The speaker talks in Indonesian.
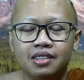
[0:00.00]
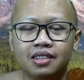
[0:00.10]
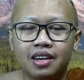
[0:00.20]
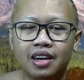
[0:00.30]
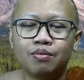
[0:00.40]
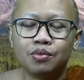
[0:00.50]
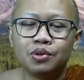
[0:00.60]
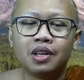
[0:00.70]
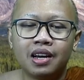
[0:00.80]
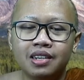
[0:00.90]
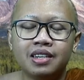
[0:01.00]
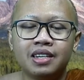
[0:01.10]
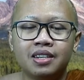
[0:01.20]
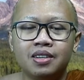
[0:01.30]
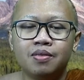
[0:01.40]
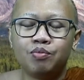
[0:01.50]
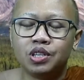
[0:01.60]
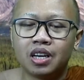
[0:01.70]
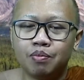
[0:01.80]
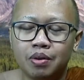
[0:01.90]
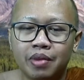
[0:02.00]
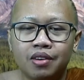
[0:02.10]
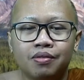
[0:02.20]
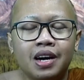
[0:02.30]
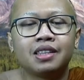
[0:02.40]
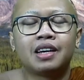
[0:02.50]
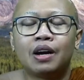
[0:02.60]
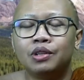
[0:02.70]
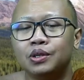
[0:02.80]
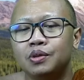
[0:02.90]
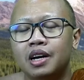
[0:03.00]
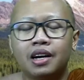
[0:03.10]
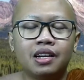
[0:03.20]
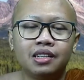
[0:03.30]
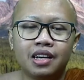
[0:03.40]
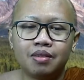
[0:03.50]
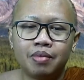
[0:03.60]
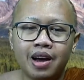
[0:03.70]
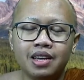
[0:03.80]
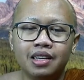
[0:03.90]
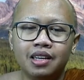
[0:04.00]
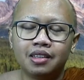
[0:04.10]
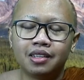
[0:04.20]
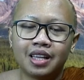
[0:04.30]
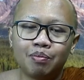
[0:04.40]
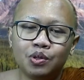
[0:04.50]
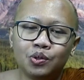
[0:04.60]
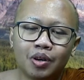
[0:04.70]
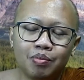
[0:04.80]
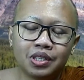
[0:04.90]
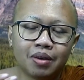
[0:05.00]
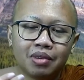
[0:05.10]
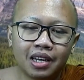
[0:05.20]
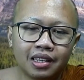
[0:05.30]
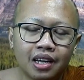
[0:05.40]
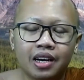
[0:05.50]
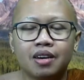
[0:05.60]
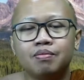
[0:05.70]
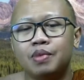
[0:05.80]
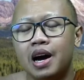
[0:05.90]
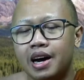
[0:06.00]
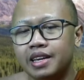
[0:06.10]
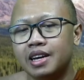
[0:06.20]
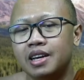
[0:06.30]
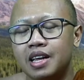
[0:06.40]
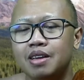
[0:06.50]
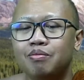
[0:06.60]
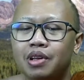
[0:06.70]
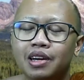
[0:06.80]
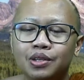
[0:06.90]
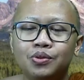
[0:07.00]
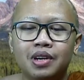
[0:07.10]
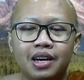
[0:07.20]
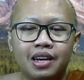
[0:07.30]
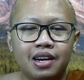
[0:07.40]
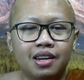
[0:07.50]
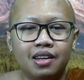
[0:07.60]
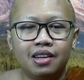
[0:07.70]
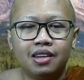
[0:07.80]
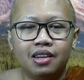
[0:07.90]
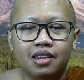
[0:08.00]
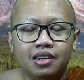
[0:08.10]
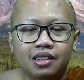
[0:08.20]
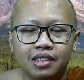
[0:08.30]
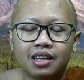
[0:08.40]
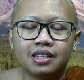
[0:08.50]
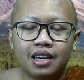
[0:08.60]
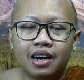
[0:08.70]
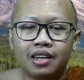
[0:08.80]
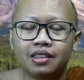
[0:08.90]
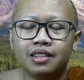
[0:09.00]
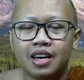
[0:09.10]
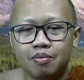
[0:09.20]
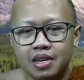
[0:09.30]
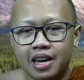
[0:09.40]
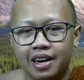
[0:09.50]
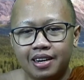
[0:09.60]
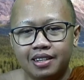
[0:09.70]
karena mulut Anda bisa bermanfaat kalau digunakan dengan baik, tetapi juga bisa mendatangkan bahaya bila digunakan dengan cara yang tidak benar.